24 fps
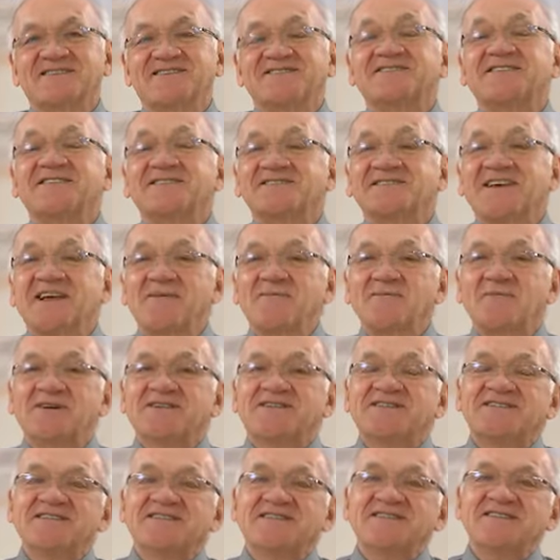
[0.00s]
C'est ce qu'il m'a
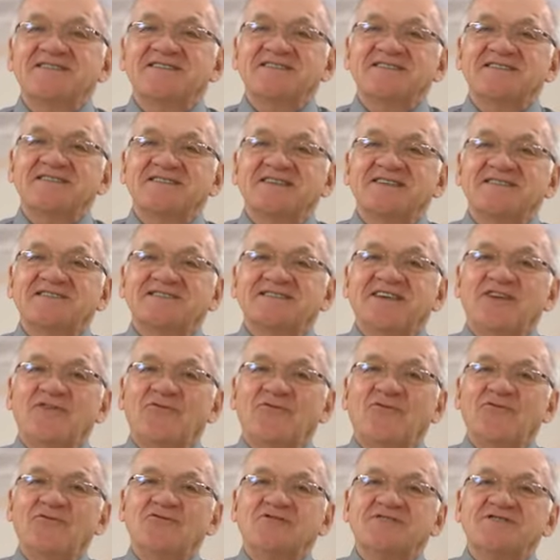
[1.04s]
dit c'est ce qu'il
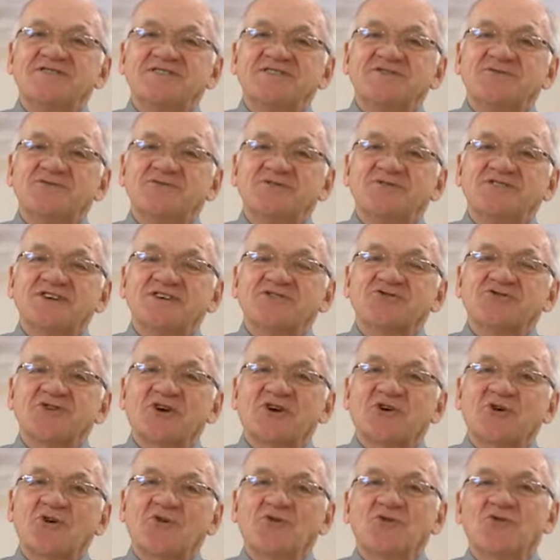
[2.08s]
vous dit aussi à
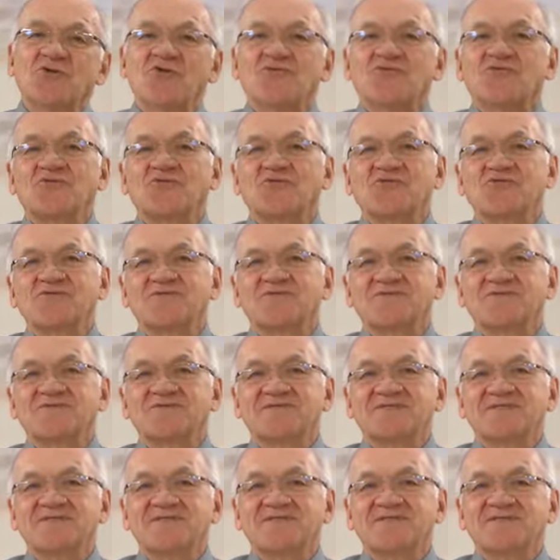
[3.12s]
chacun de vous.
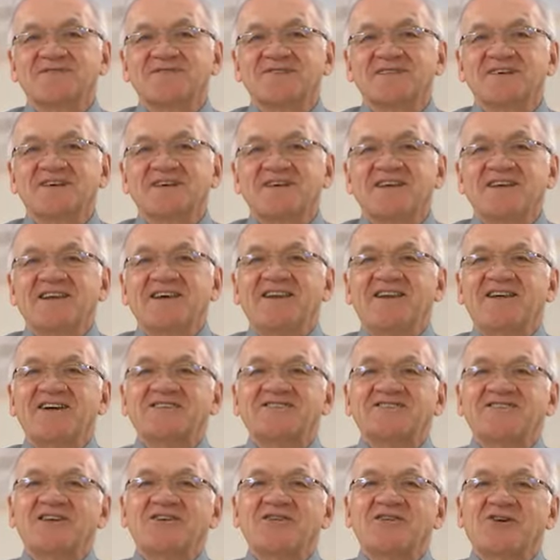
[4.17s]
Il y
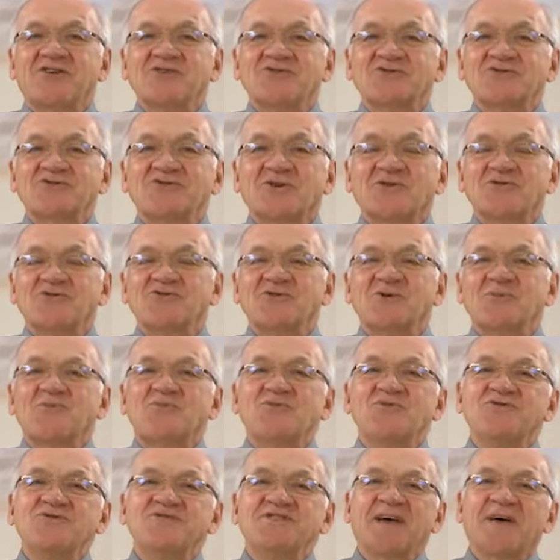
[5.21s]
a-t-il quelque chose de
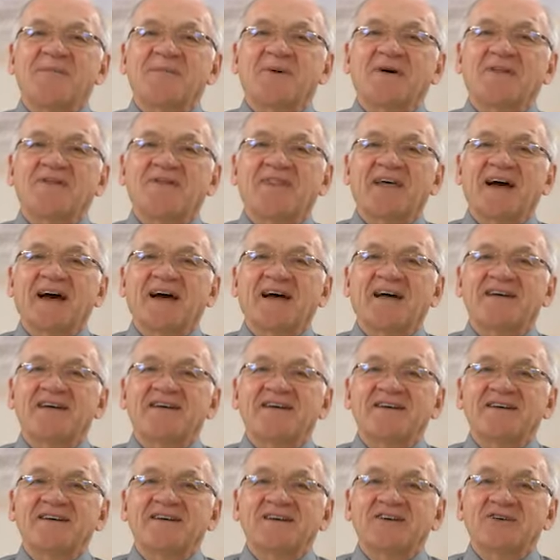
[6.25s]
plus important
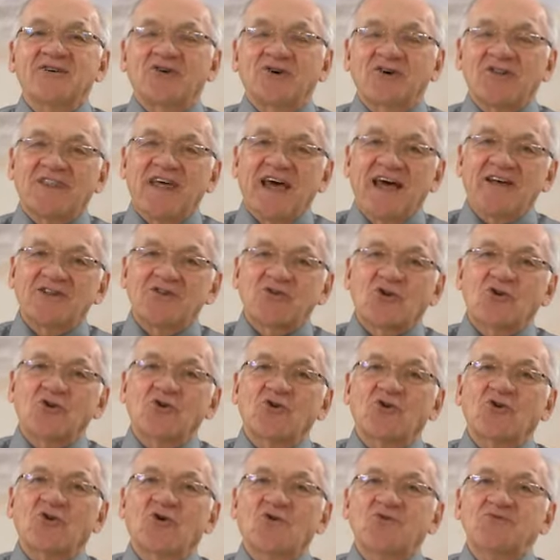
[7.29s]
que d'être
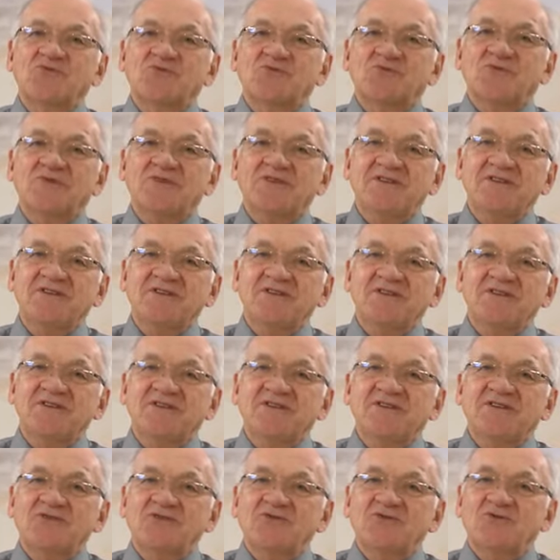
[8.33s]
conduit
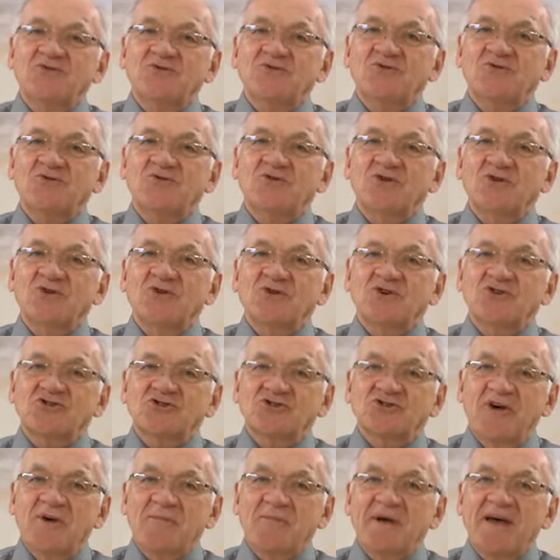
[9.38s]
sur le
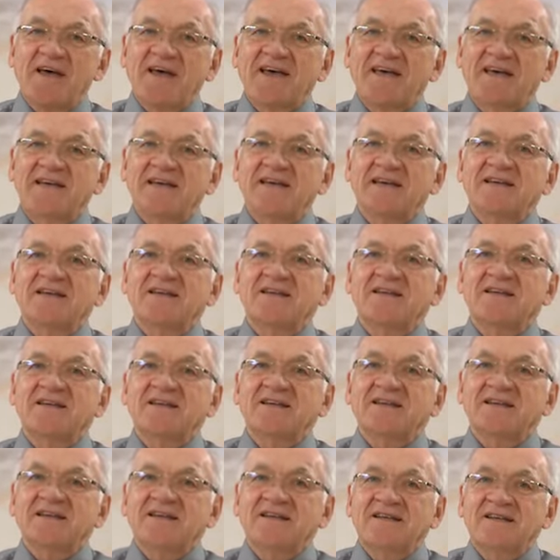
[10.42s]
chemin
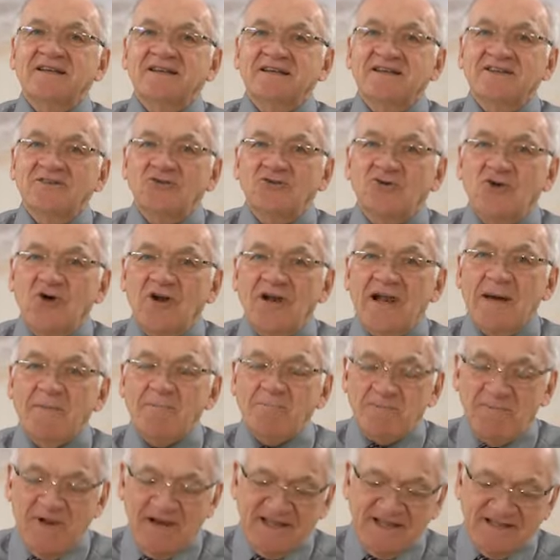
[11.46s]
de la
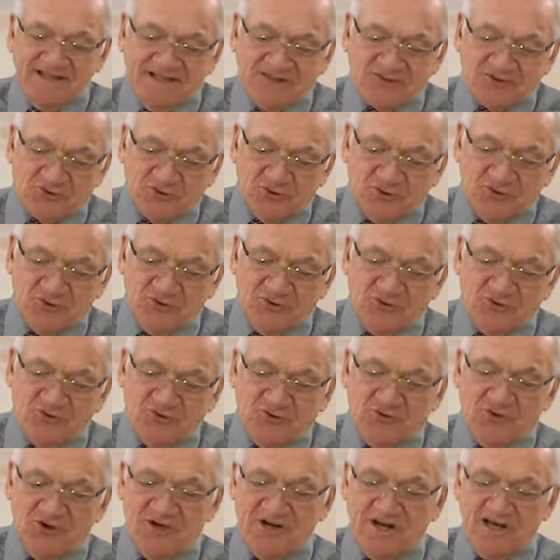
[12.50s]

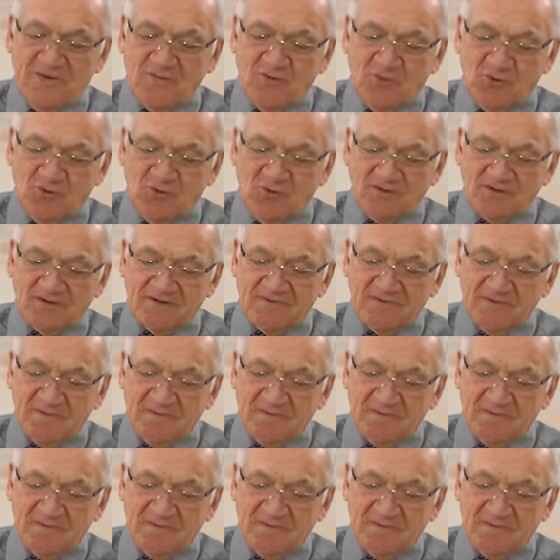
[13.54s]
plénitude de l'amour?